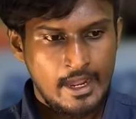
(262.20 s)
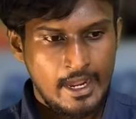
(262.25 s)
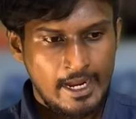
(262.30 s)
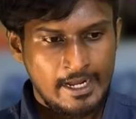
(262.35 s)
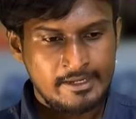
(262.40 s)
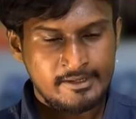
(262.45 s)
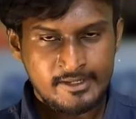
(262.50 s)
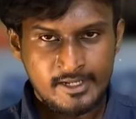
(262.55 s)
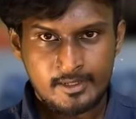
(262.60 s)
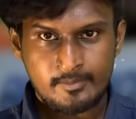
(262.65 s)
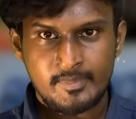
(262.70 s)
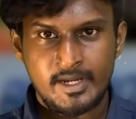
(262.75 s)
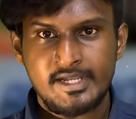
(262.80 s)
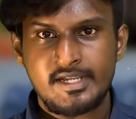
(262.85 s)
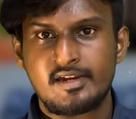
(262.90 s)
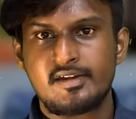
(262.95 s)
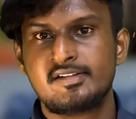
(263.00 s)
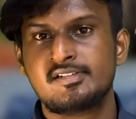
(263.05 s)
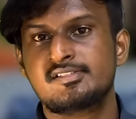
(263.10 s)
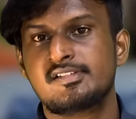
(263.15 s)
அண்டர்
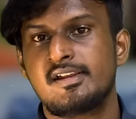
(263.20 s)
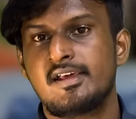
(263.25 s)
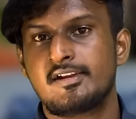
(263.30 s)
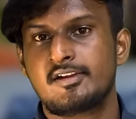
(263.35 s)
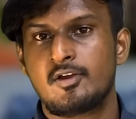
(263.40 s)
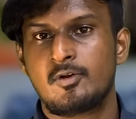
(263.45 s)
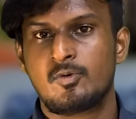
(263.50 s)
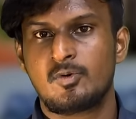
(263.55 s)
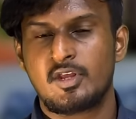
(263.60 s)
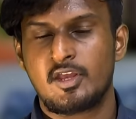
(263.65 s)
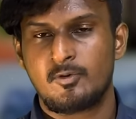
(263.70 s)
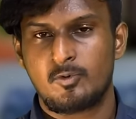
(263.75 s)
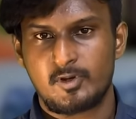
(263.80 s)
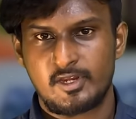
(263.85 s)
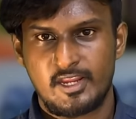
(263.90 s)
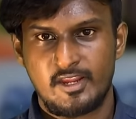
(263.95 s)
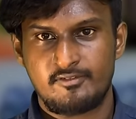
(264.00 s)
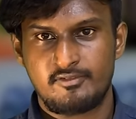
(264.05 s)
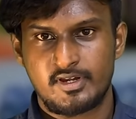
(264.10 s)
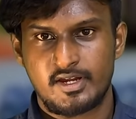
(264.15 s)
மெயின்டெனன்ஸில் இருக்கக்கூடிய
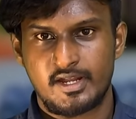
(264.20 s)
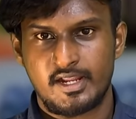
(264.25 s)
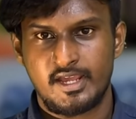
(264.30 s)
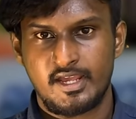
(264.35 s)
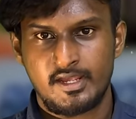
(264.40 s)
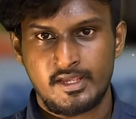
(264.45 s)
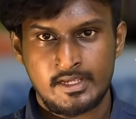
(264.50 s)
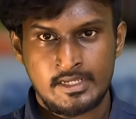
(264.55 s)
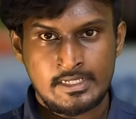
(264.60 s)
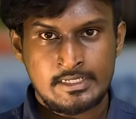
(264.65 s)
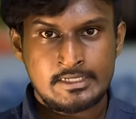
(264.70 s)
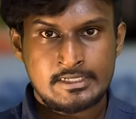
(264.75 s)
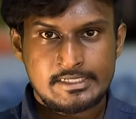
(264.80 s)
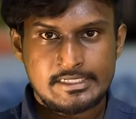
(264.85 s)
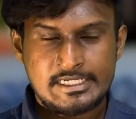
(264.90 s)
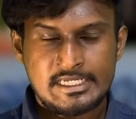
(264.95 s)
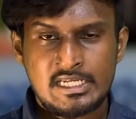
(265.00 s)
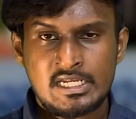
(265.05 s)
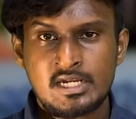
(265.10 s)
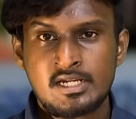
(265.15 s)
ஒரு ஏவுகணை
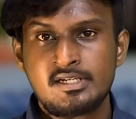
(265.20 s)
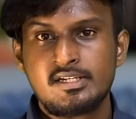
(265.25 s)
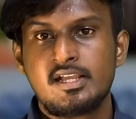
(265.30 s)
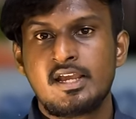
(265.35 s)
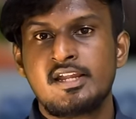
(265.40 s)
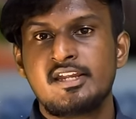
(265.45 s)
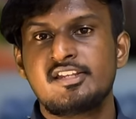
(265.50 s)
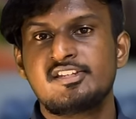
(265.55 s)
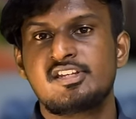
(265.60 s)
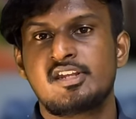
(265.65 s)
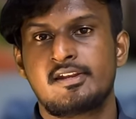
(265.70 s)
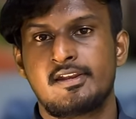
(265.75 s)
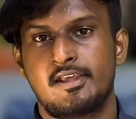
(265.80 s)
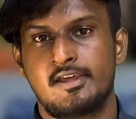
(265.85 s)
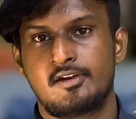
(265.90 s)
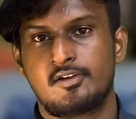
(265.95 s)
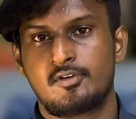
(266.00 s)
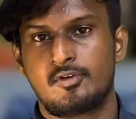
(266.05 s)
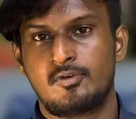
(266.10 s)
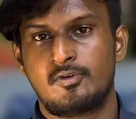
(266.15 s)
இனர்ட்
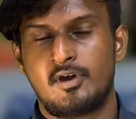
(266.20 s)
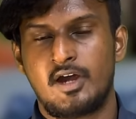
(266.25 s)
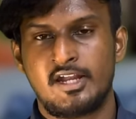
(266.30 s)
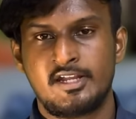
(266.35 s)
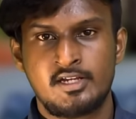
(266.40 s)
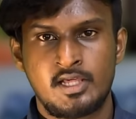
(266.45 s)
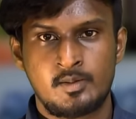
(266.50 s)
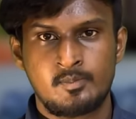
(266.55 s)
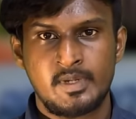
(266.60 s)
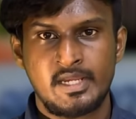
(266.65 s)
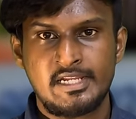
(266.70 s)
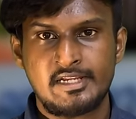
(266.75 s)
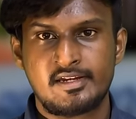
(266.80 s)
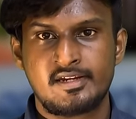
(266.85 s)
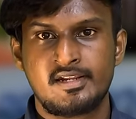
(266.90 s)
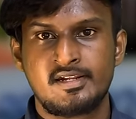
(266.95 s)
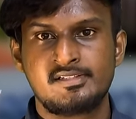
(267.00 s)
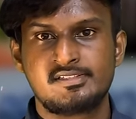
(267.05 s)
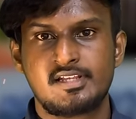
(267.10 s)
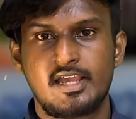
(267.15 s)
கண்டிஷனில் இருக்கும் அண்டர்
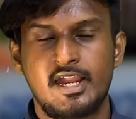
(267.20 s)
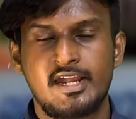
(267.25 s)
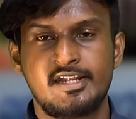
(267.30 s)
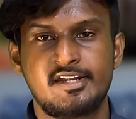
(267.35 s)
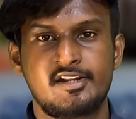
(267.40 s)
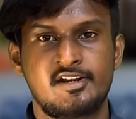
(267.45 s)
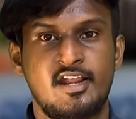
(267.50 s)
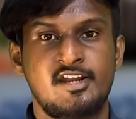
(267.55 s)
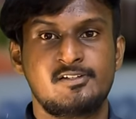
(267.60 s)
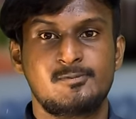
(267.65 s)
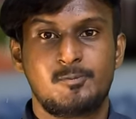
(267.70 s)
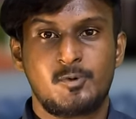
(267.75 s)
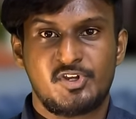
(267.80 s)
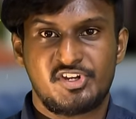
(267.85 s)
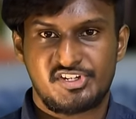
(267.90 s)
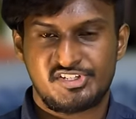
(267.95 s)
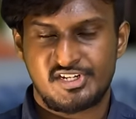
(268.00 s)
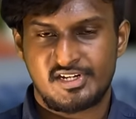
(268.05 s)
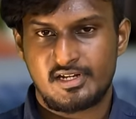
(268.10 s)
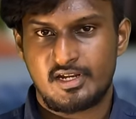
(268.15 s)
மெயின்டெனன்ஸ் அண்ட்
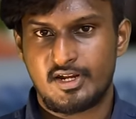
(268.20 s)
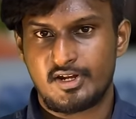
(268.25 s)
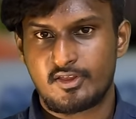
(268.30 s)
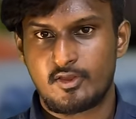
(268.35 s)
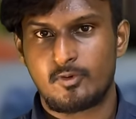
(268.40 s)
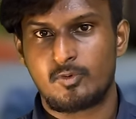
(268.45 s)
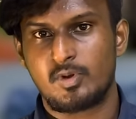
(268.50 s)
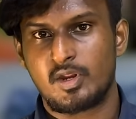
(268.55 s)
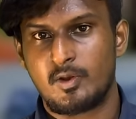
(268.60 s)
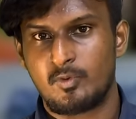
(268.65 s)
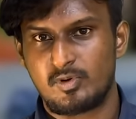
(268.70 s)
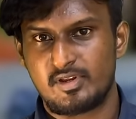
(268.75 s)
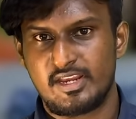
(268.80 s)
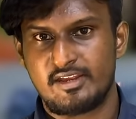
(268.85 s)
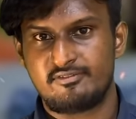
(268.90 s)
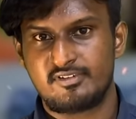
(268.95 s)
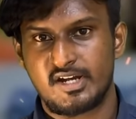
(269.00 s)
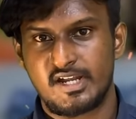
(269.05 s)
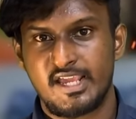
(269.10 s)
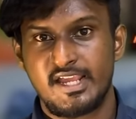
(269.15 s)
டிரான்ஸ்போர்ட்டேஷனில் இருக்கக்கூடிய ஒரு
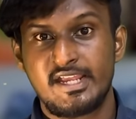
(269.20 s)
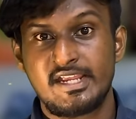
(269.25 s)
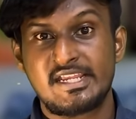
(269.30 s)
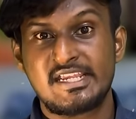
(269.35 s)
ஏவுகணை